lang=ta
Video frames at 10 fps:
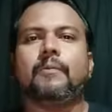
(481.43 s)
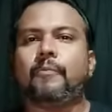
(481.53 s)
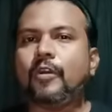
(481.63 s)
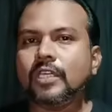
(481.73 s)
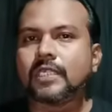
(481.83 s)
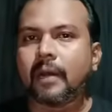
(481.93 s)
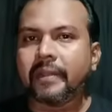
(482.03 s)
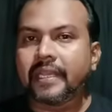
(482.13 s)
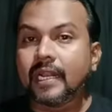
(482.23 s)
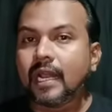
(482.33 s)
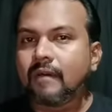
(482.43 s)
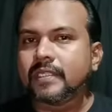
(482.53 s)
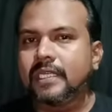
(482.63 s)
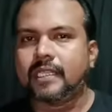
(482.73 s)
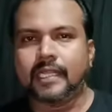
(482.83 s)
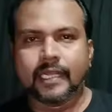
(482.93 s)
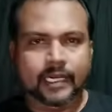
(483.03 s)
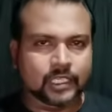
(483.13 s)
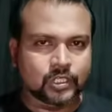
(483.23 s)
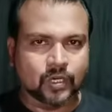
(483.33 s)
பொன்னுசாமி எல்லா விஷயத்தையும்
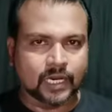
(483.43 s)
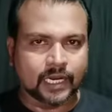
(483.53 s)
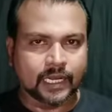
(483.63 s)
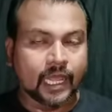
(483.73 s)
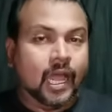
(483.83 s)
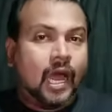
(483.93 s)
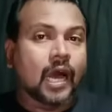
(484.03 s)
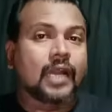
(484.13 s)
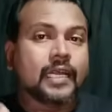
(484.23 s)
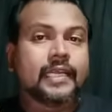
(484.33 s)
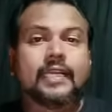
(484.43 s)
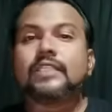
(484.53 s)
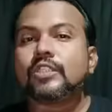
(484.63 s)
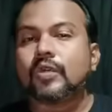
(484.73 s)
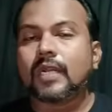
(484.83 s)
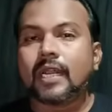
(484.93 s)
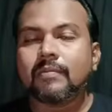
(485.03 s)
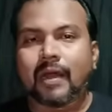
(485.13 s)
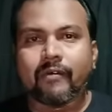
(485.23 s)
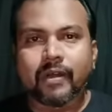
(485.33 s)
எடுத்து சொல்றாருங்க ஆனால் எடுத்து சொன்னாலும்
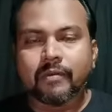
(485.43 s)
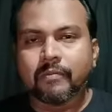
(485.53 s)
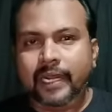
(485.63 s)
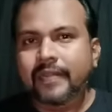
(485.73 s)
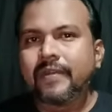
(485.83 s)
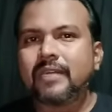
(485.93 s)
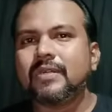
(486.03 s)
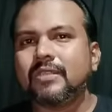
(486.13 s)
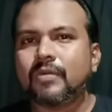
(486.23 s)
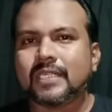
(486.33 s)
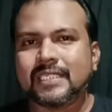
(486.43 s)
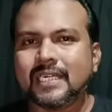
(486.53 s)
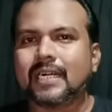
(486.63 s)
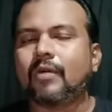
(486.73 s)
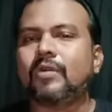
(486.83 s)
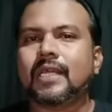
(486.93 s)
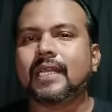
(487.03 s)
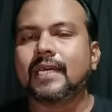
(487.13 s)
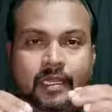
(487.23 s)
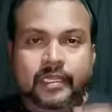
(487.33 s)
அவங்க மனைவிக்கு வந்து ஒரு சின்ன டவுட்டாக தான்
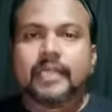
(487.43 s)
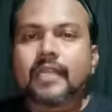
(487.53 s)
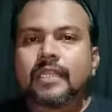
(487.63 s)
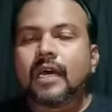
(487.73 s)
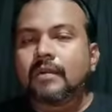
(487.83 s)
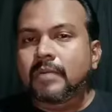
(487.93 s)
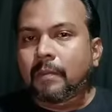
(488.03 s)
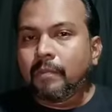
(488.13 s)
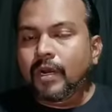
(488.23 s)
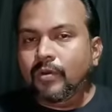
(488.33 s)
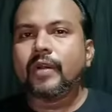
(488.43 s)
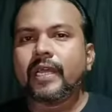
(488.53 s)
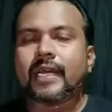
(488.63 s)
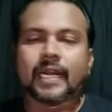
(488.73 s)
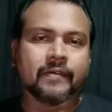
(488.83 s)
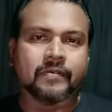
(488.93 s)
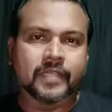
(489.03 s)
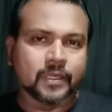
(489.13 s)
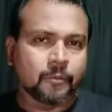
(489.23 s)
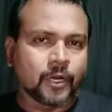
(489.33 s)
இருக்குது இருந்தாலும் நம்மளுடைய கணவன் வந்து
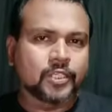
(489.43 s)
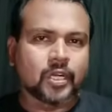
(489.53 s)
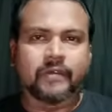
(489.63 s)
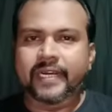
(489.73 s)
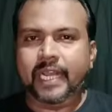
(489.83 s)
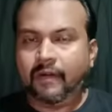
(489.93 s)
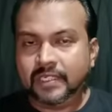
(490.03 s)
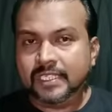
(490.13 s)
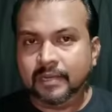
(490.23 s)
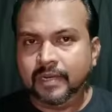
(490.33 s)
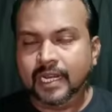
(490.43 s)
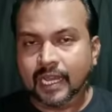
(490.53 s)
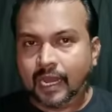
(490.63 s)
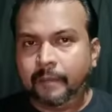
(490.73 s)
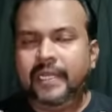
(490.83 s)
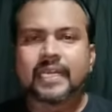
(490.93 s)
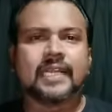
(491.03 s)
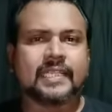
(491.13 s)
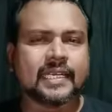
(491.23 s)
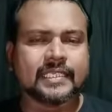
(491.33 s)
பொய் சொல்ல வேண்டிய அவசியம் இல்லை அப்படிங்கிறத
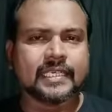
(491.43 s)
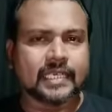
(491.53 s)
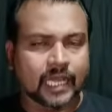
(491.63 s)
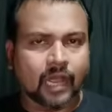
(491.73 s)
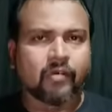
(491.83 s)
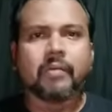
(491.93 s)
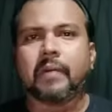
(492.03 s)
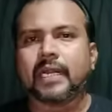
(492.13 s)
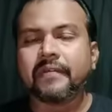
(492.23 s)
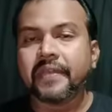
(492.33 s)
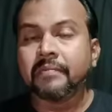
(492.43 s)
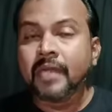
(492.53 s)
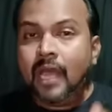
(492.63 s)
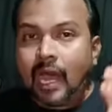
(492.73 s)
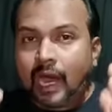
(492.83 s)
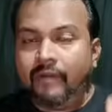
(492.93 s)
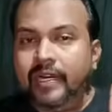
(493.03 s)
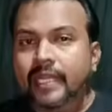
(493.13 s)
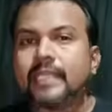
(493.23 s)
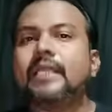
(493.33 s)
தெரிஞ்சுக்கிட்டா அவங்க மனைவியும் அவர்
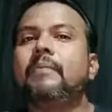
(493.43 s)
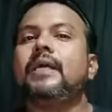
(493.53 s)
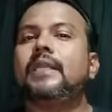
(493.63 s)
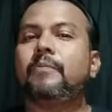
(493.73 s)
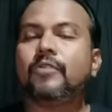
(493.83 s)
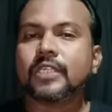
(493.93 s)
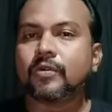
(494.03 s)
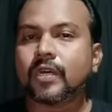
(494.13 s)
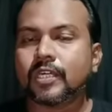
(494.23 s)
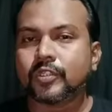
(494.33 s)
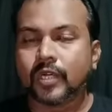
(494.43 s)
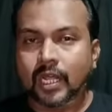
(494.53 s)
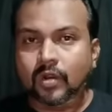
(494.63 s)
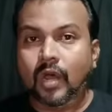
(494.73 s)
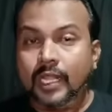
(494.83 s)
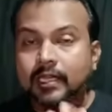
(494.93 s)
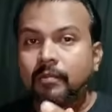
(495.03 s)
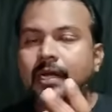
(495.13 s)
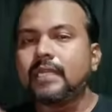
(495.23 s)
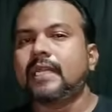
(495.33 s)
எந்த மாதிரி பூஜை கொடுக்க சொன்னாரோ அந்த
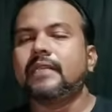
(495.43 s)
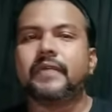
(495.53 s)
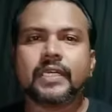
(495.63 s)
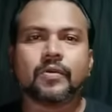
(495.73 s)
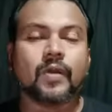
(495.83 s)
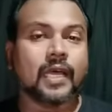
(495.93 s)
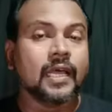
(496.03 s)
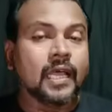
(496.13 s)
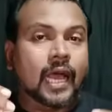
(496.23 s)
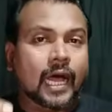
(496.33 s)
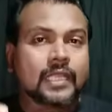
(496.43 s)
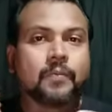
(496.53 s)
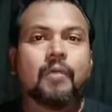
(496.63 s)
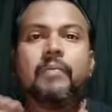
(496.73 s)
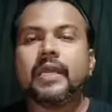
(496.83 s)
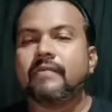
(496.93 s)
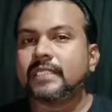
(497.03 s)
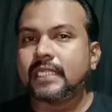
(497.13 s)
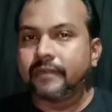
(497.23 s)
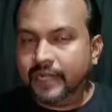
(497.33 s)
மாதிரி அந்த வீட்டுக்குள்ள அந்த பொம்மையை
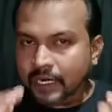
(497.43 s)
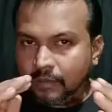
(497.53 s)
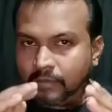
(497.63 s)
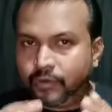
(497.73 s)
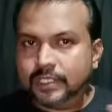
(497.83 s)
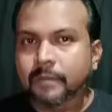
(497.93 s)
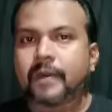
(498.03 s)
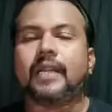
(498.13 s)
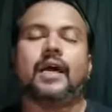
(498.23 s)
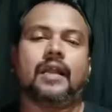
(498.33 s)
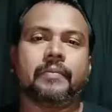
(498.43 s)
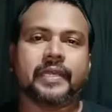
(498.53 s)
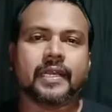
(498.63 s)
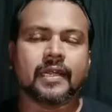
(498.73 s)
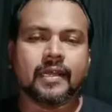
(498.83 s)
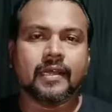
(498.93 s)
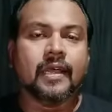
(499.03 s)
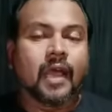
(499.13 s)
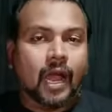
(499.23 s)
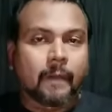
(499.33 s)
வச்சு இவங்களும் பூஜை பண்ண ஆரம்பிக்கிறாங்க
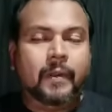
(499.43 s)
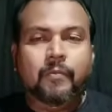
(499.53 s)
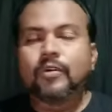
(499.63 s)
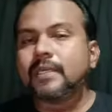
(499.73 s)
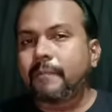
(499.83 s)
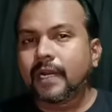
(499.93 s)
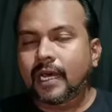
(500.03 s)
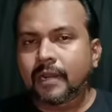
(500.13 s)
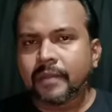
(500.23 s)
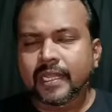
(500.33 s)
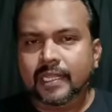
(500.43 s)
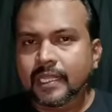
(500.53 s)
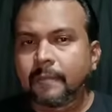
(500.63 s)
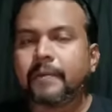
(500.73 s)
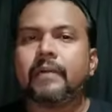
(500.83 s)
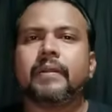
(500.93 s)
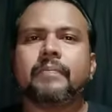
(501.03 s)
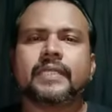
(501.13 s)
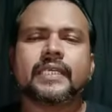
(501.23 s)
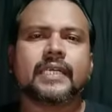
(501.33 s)
அப்படி பூஜை பண்ண ஆரம்பிக்கிறது எப்படி அப்படின்னு
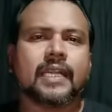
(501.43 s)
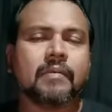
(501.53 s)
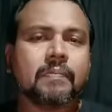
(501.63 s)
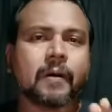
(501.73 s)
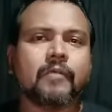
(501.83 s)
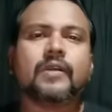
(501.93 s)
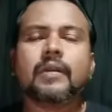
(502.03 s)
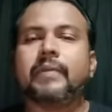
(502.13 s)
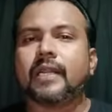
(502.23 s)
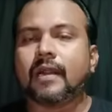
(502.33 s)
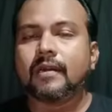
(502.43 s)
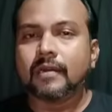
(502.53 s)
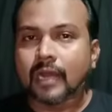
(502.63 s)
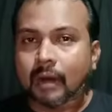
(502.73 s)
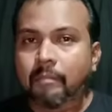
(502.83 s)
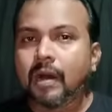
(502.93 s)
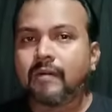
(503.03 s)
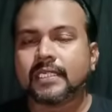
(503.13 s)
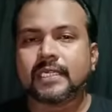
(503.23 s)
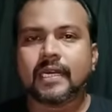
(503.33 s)
பார்த்தீங்கன்னா பௌர்ணமி நாள்
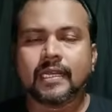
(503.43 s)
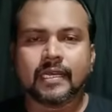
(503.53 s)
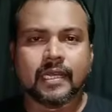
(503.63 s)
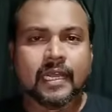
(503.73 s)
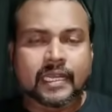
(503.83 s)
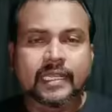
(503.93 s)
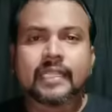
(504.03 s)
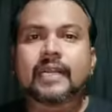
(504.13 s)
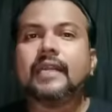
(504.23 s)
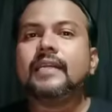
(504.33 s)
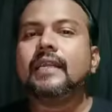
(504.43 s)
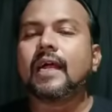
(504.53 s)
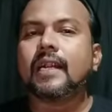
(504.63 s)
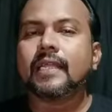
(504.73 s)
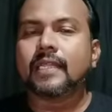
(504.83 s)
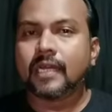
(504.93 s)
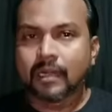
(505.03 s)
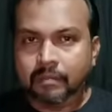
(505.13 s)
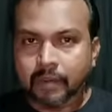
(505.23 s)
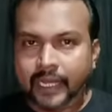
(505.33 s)
அமாவாசை நாளுங்க இந்த ரெண்டு நாள்லையும் தாங்க
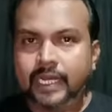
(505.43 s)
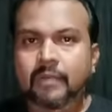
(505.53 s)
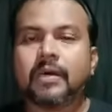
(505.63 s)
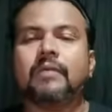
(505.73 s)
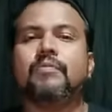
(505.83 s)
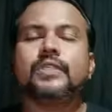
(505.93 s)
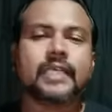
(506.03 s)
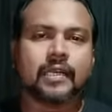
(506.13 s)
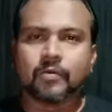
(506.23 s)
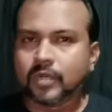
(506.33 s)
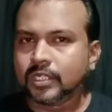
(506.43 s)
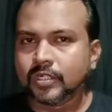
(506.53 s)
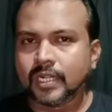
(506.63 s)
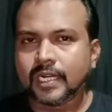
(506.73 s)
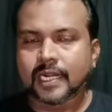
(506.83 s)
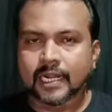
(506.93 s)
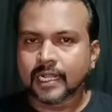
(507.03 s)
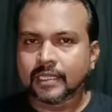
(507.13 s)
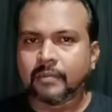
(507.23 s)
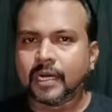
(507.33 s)
பயங்கரமான பூஜைகளை கொடுக்க சொல்லியிருக்கிறாரு
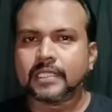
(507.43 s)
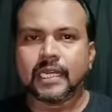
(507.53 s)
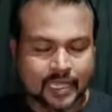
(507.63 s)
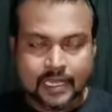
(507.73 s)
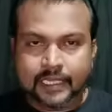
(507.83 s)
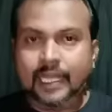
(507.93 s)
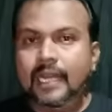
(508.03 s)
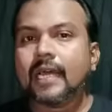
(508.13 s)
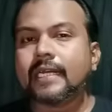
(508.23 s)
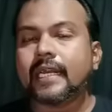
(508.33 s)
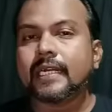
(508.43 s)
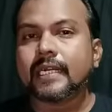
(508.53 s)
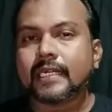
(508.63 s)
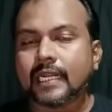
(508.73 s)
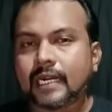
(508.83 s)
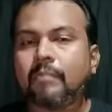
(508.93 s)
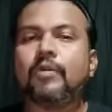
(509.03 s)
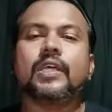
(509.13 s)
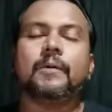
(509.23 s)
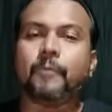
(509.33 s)
அந்த மாந்திரிகர் இதெல்லாம் கேட்டுக்கிட்ட
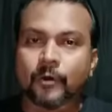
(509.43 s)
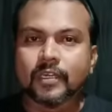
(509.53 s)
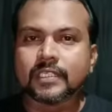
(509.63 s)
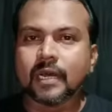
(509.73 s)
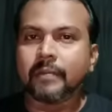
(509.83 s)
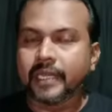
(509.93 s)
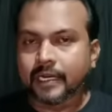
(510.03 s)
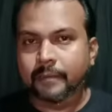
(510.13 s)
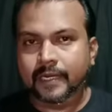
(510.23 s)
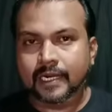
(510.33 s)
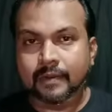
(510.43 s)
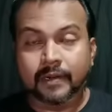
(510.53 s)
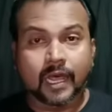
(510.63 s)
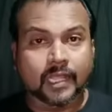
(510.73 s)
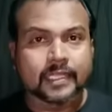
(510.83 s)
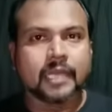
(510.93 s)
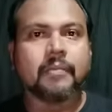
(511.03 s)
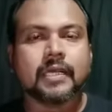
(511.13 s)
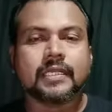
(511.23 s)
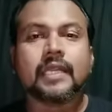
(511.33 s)
நம்மளுடைய பொன்னுசாமி என்ன பண்றாரு அப்படின்னா அதே
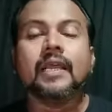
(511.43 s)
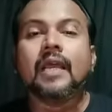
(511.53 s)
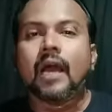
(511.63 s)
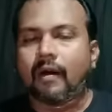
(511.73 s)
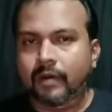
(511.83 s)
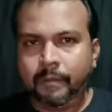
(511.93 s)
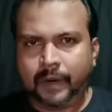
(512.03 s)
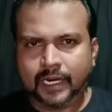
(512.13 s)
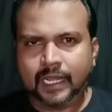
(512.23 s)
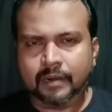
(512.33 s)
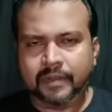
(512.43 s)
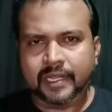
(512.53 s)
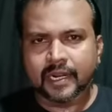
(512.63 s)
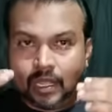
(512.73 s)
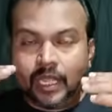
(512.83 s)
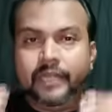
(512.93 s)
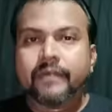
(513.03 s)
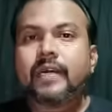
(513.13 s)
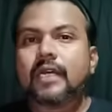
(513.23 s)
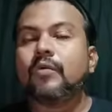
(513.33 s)
மாதிரி அவரும் பண்ண ஆரம்பிக்கிறாங்க
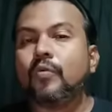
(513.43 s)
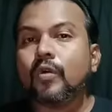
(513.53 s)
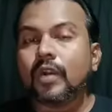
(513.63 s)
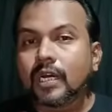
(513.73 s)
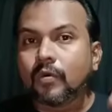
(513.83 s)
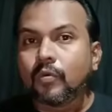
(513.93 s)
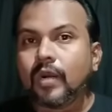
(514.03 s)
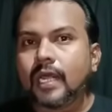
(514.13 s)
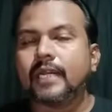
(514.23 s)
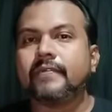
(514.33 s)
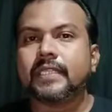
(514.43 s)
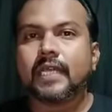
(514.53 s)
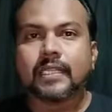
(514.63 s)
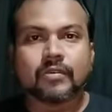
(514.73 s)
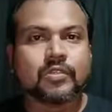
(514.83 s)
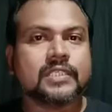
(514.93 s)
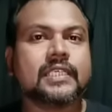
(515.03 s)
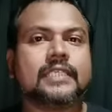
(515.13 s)
இவங்களுக்கு ஊருக்கு உள்ள அடி வந்து அதாவது கொஞ்சம் சிட்டி